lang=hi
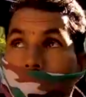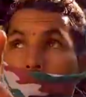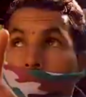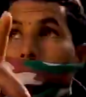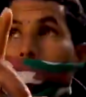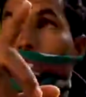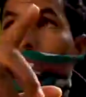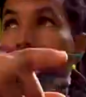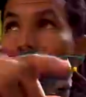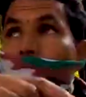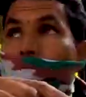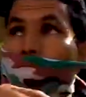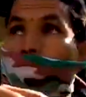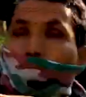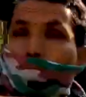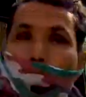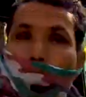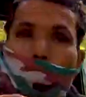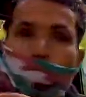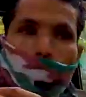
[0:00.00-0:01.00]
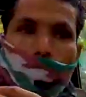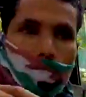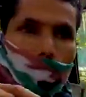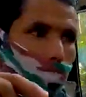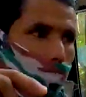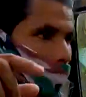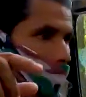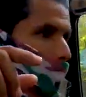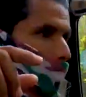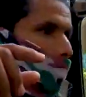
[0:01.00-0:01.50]
टाइगर है तो वो
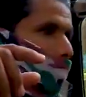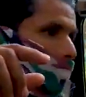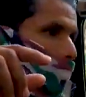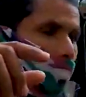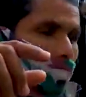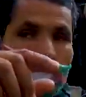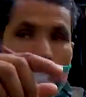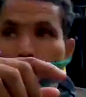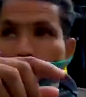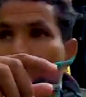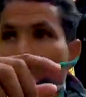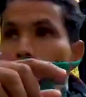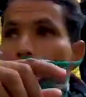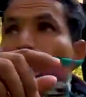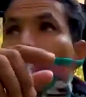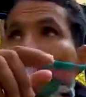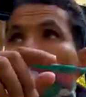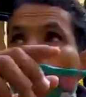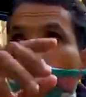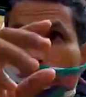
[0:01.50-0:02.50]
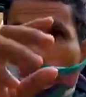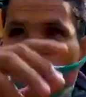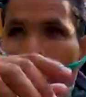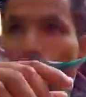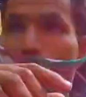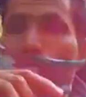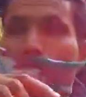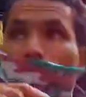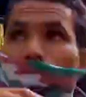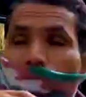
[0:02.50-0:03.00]
क्या थोड़ा
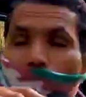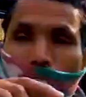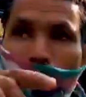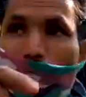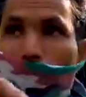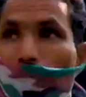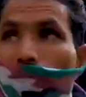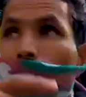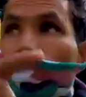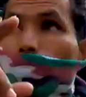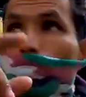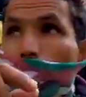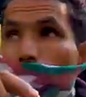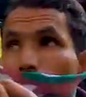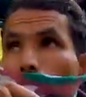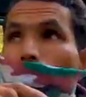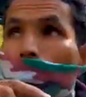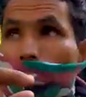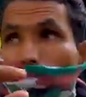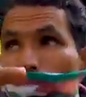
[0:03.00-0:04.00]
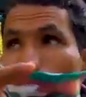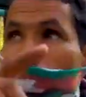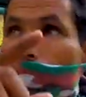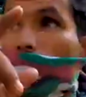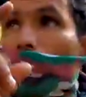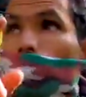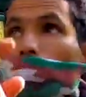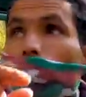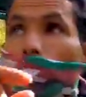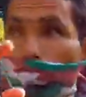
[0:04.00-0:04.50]
टाइगर के गाड़ी के पीछे
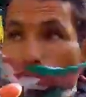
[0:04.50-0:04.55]
बगी तो